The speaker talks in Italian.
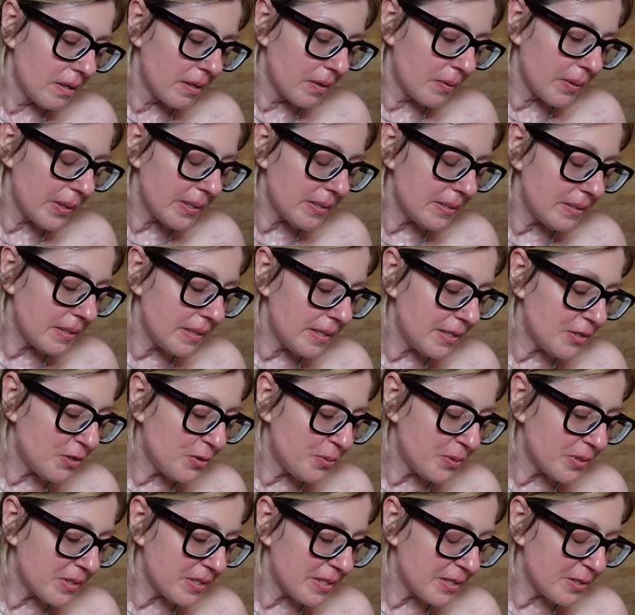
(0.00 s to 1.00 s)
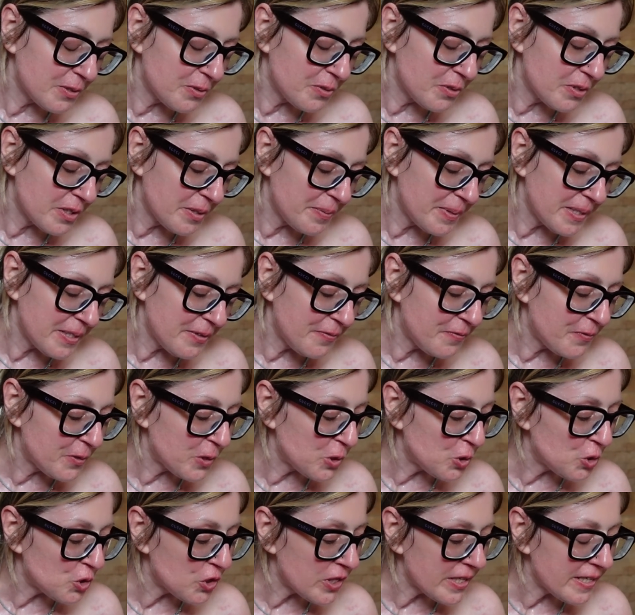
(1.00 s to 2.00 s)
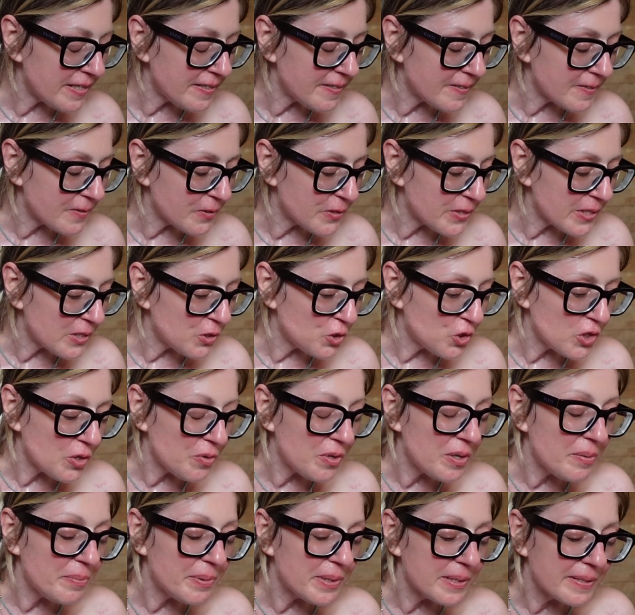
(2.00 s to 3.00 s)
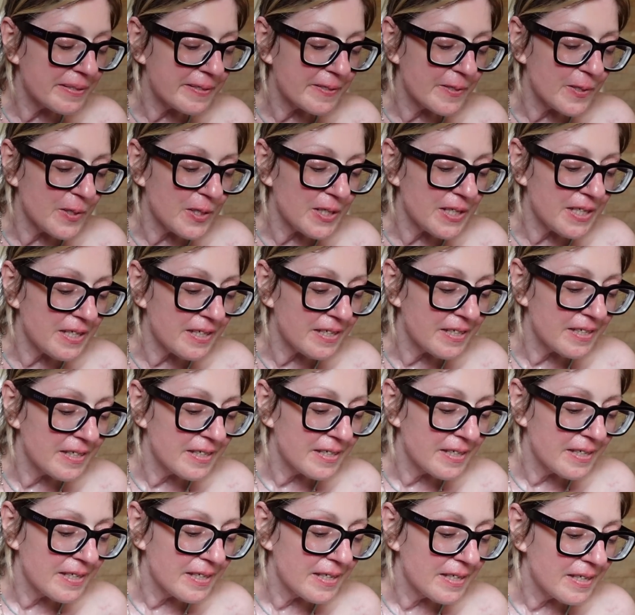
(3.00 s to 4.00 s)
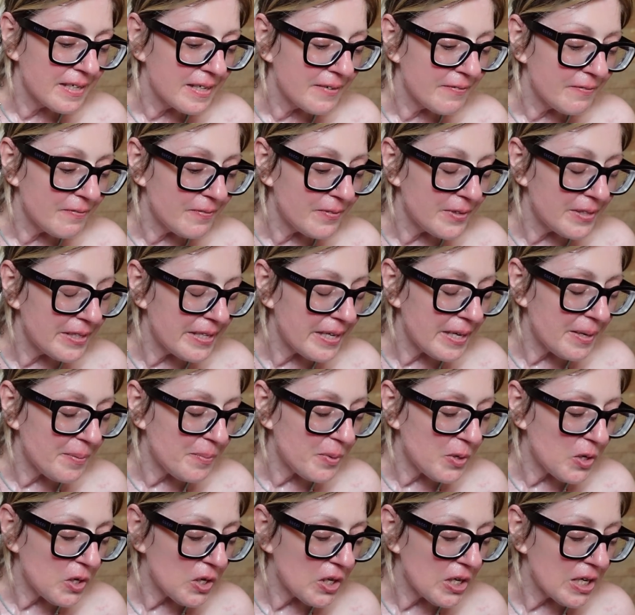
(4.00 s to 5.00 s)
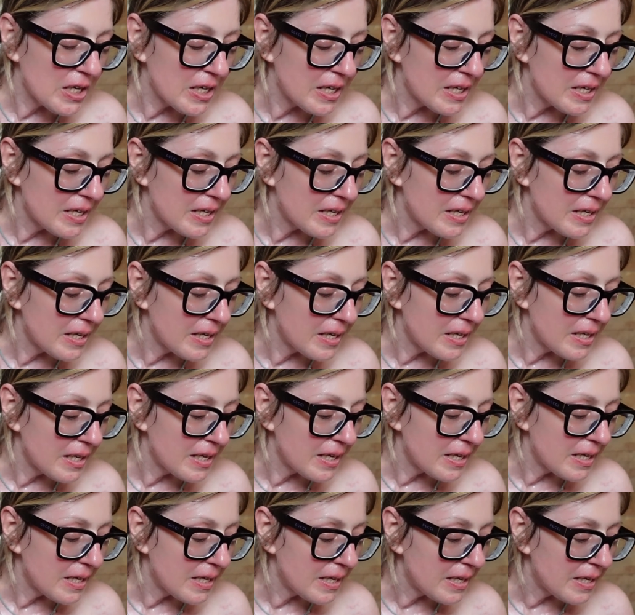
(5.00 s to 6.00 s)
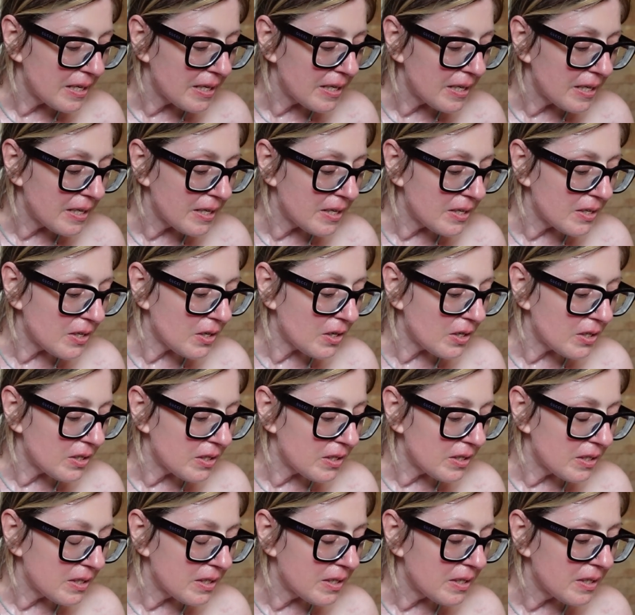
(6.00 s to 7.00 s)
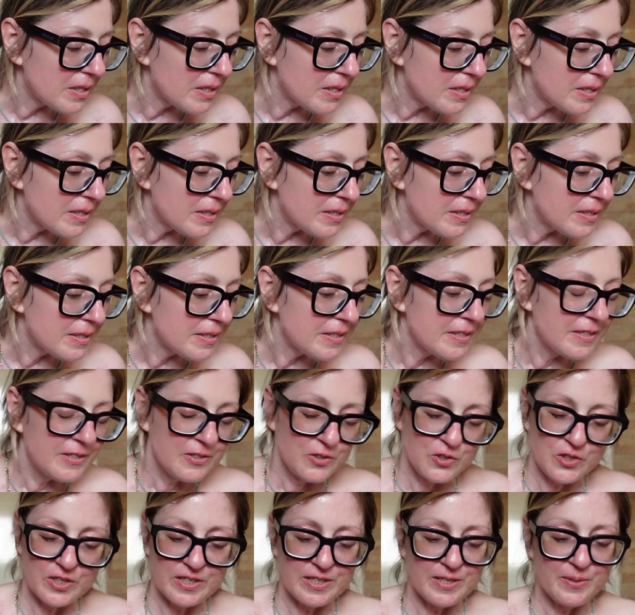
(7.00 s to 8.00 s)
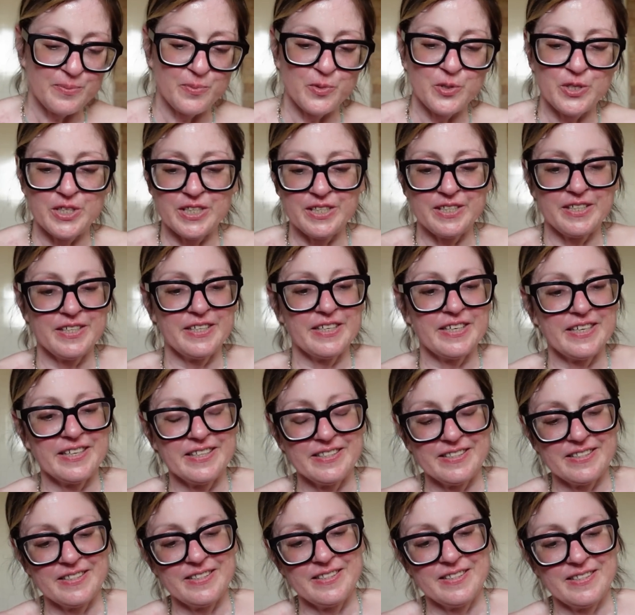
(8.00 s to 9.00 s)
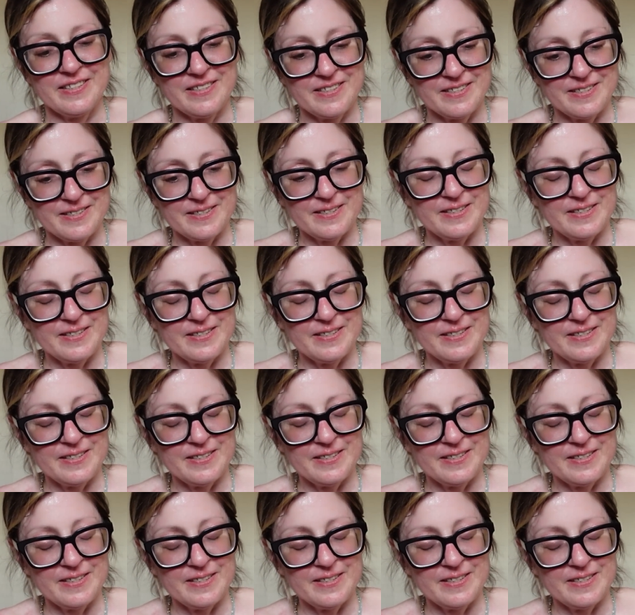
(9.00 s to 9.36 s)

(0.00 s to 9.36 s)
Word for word: Questa la devo mostrare assolutamente a Francesco. Se c'è una persona, vediamo. No. C'è da morire, ragazzi